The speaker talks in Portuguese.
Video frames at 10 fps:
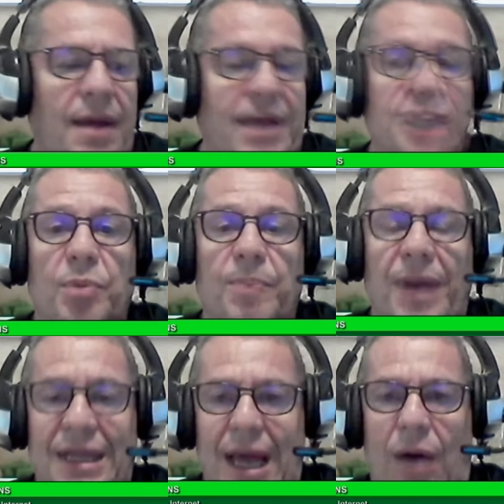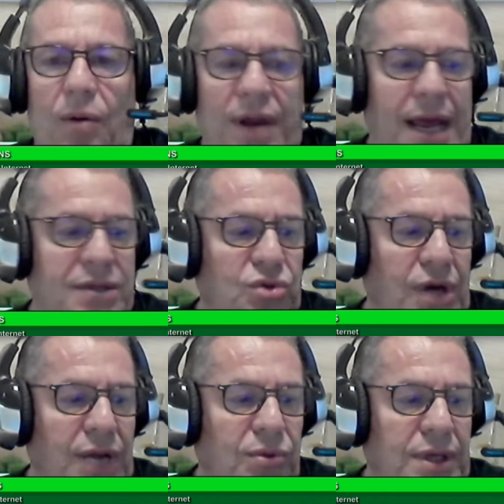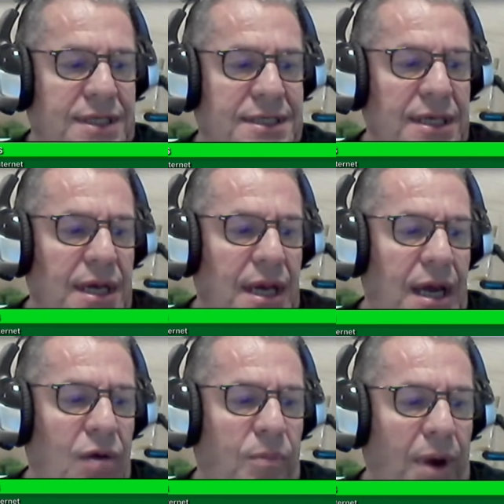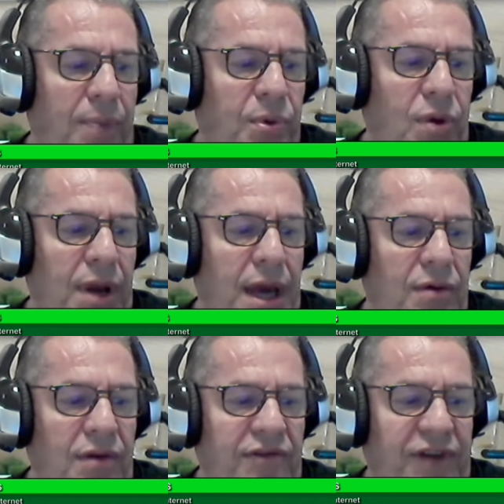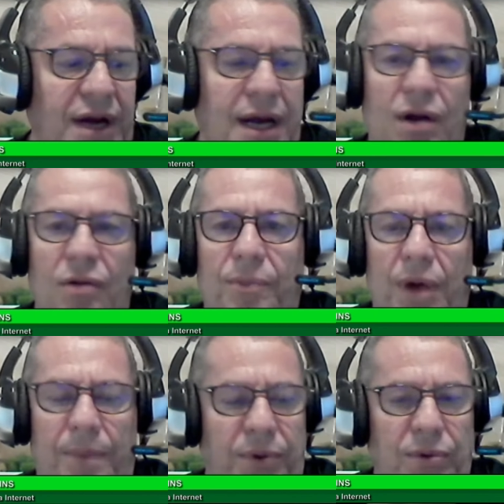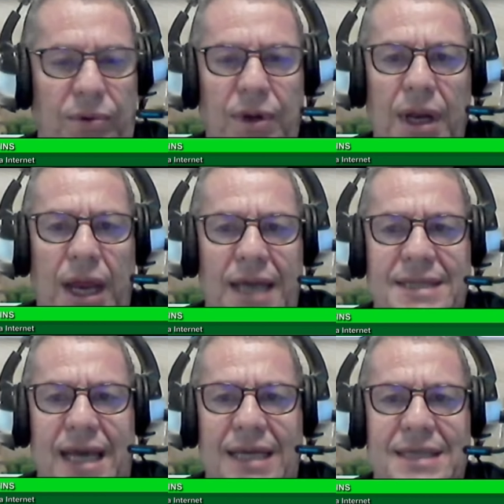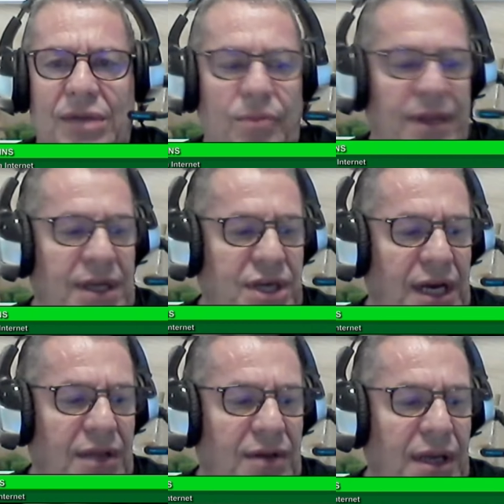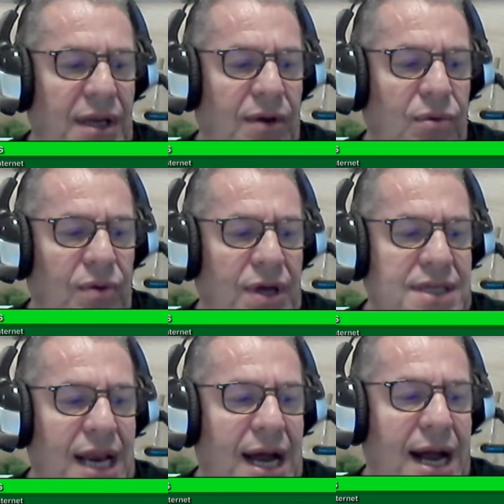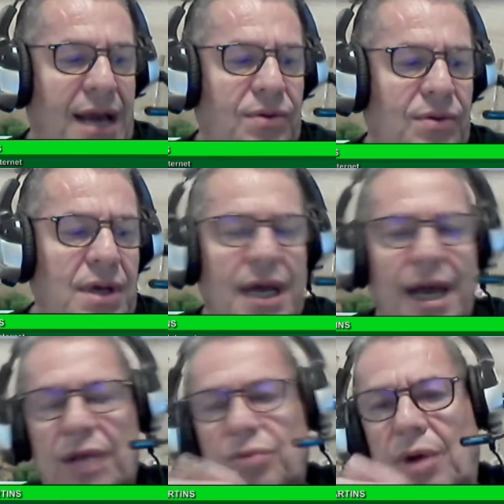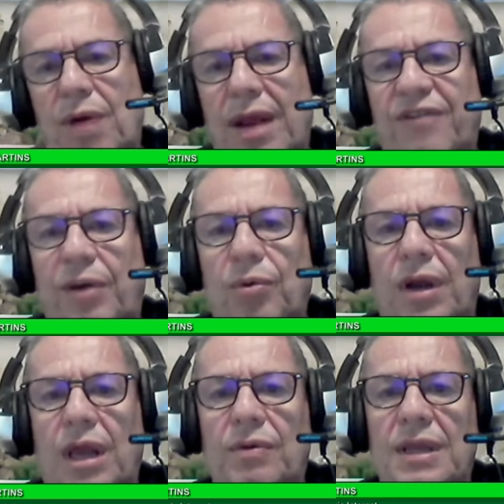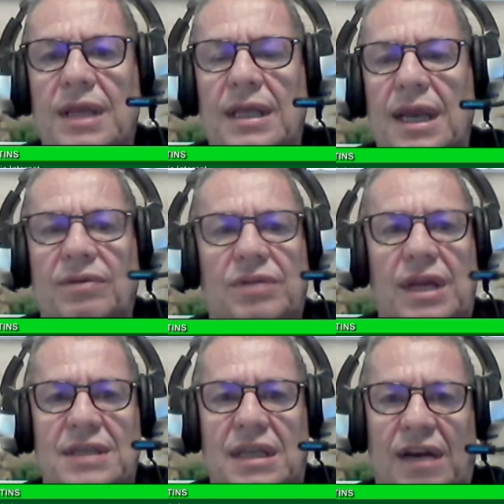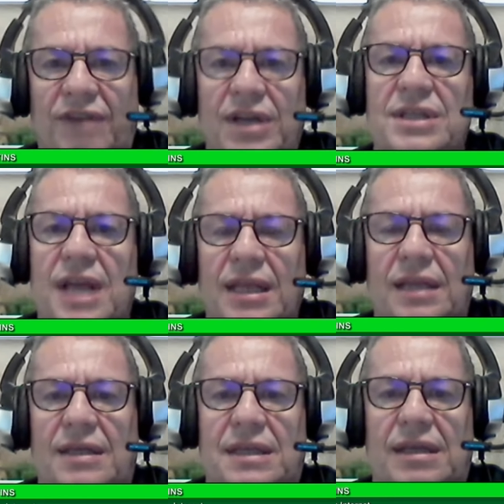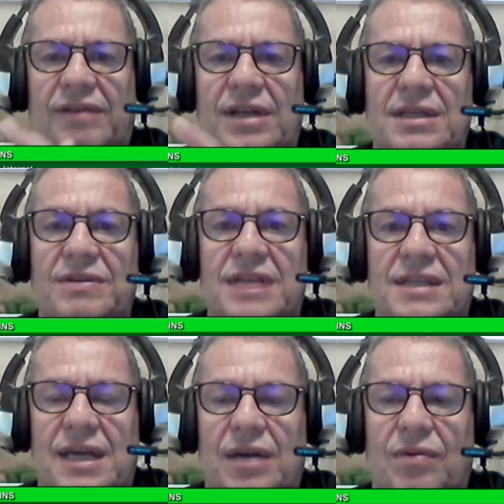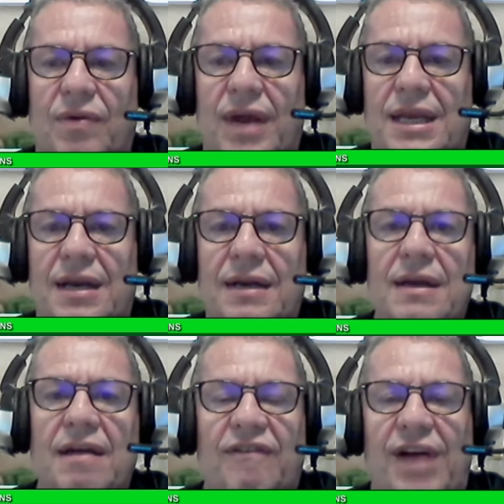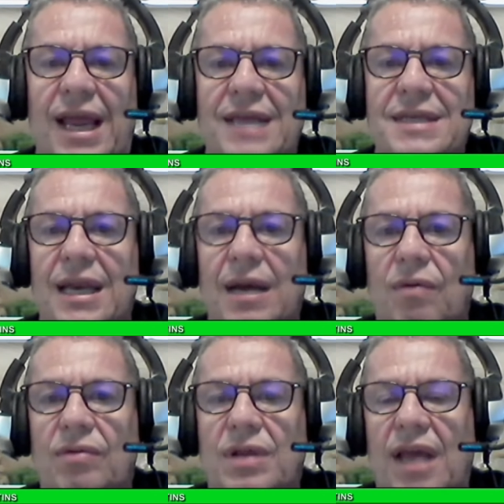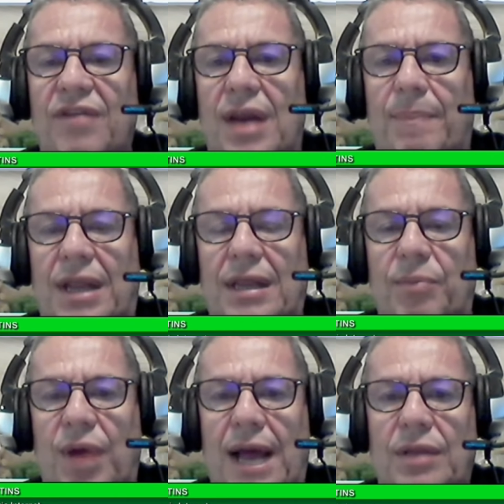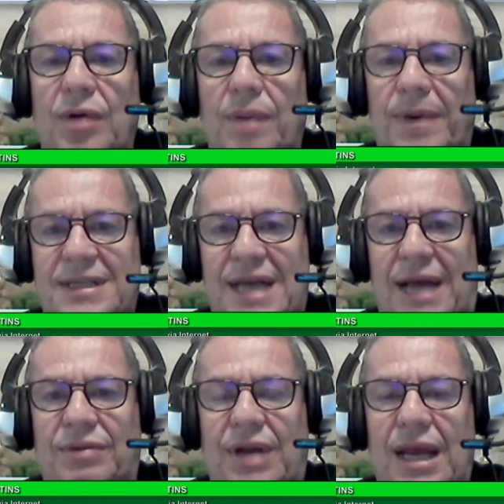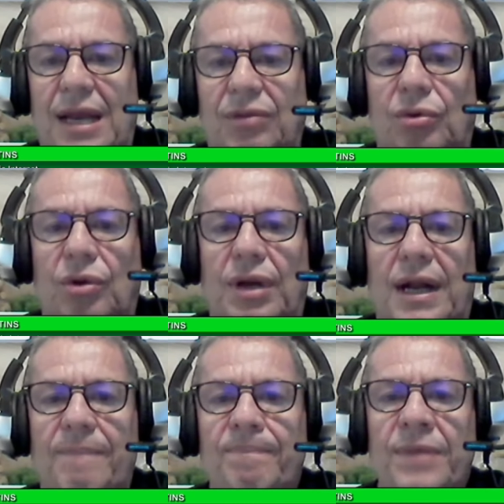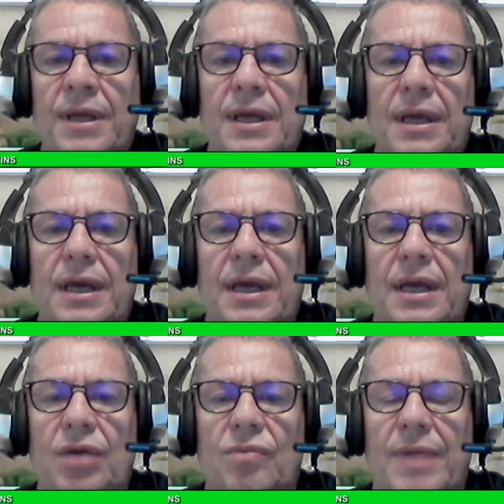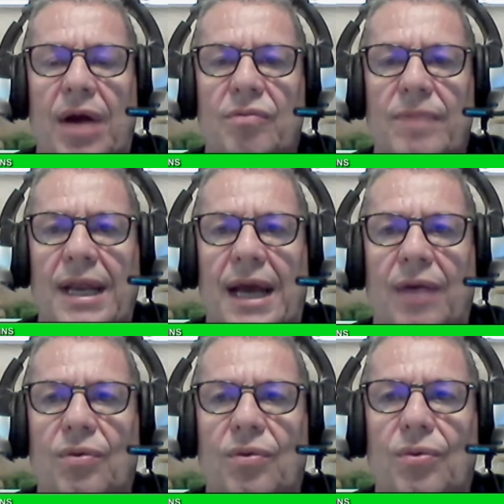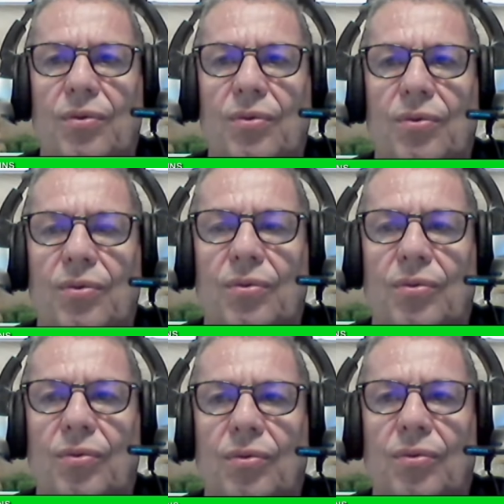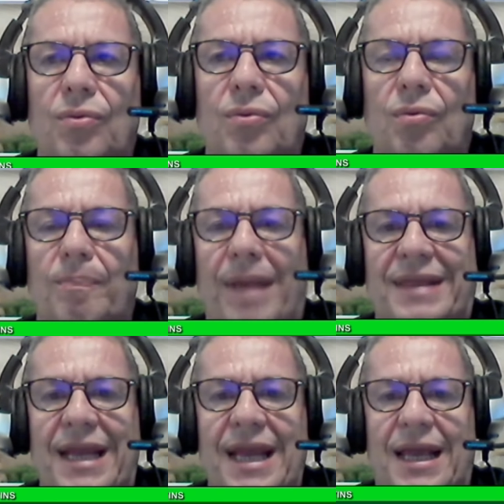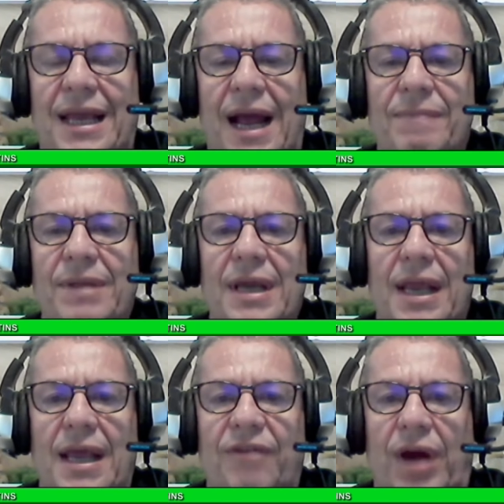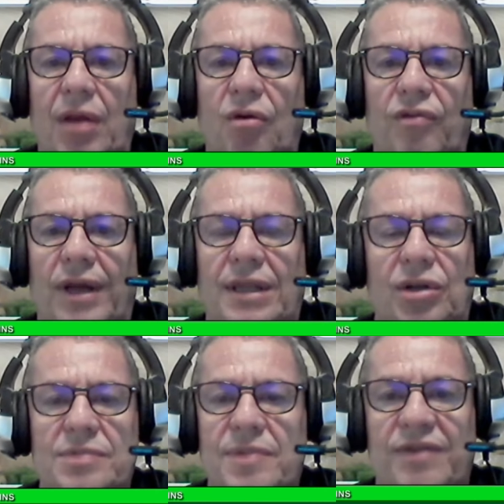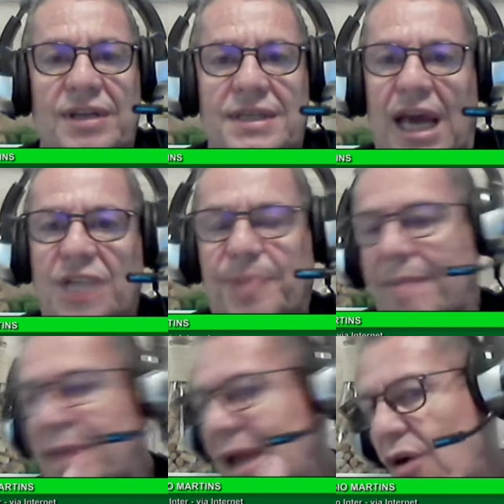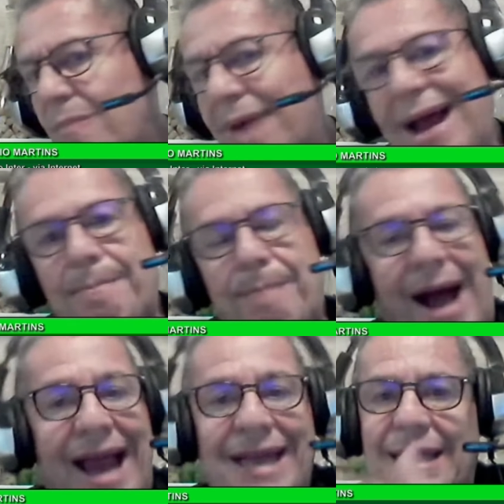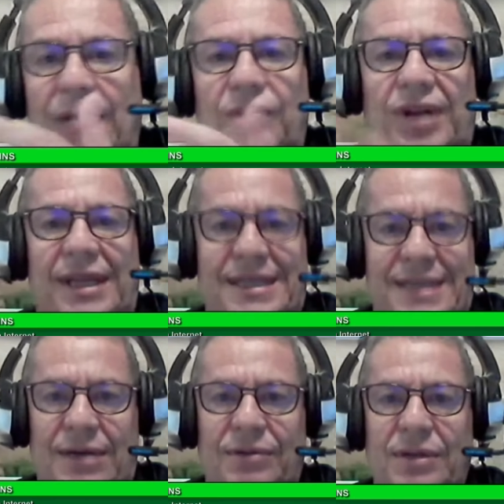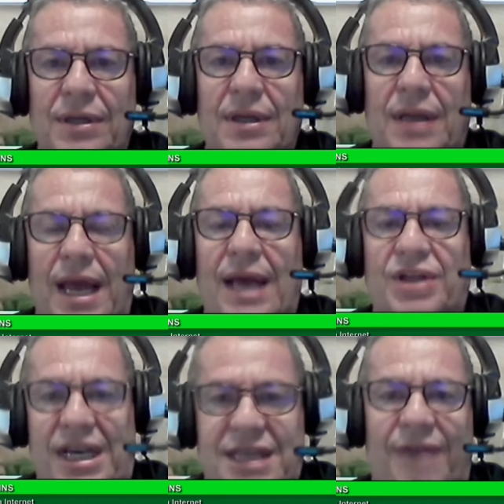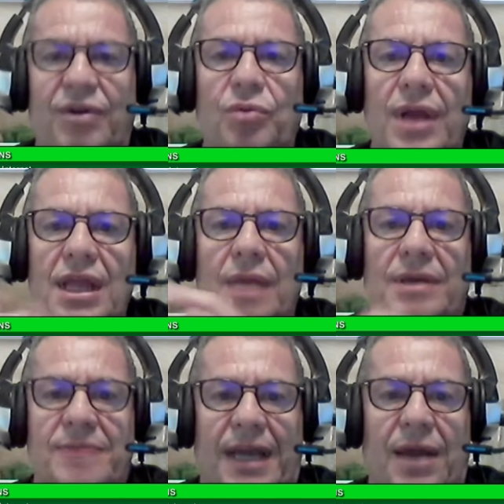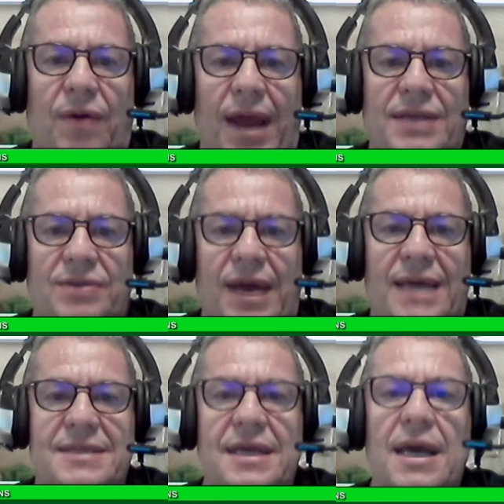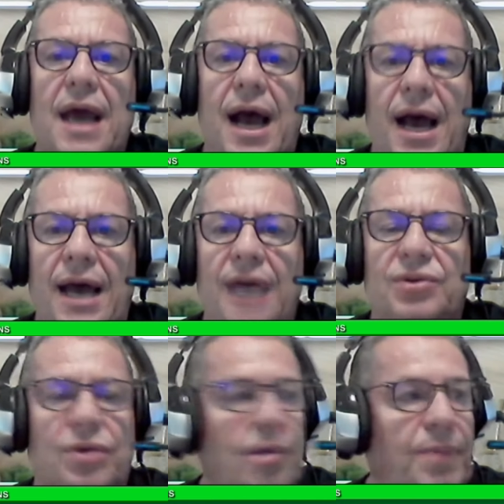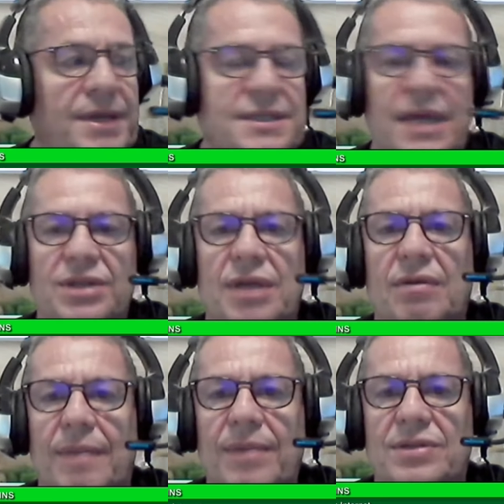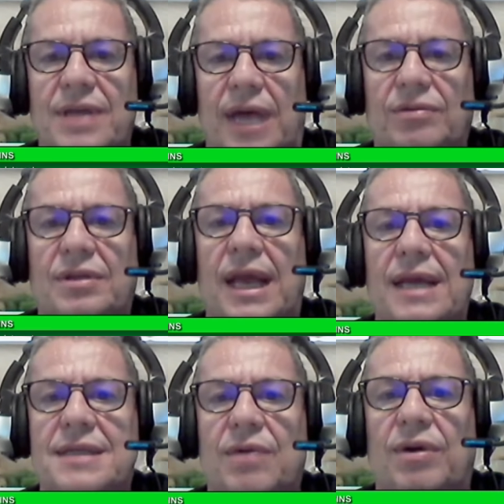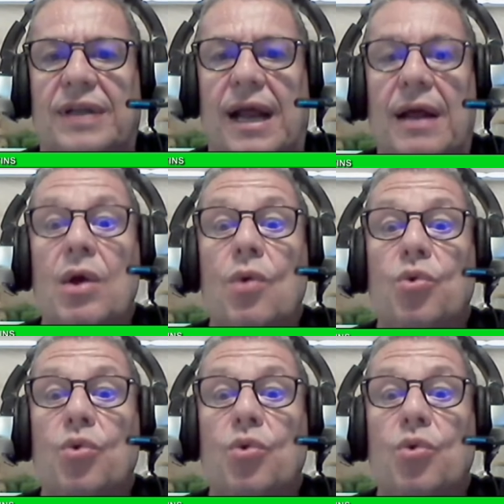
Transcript: mas para o plantel. Né? São jogadores, eh, o próprio goleiro, Ivan, o próprio essa, essa turma que está chegando aí, o Lucas Alário. É, tu agora falou que o Inter teria três centroavantes, tem que ter três centroavantes, não esquecendo que o Ener Valência não teve na pré-temporada o ano passado, né? Ele entrou, né? E, e uma, uma da, o, o, o, o Patrick, né? Que renovou até 2027, para mim é uma baita contratação, né? Já estava no Inter, mas para quem conhece, conhece. Acho que o presidente está no caminho certo, tem que se encontrar.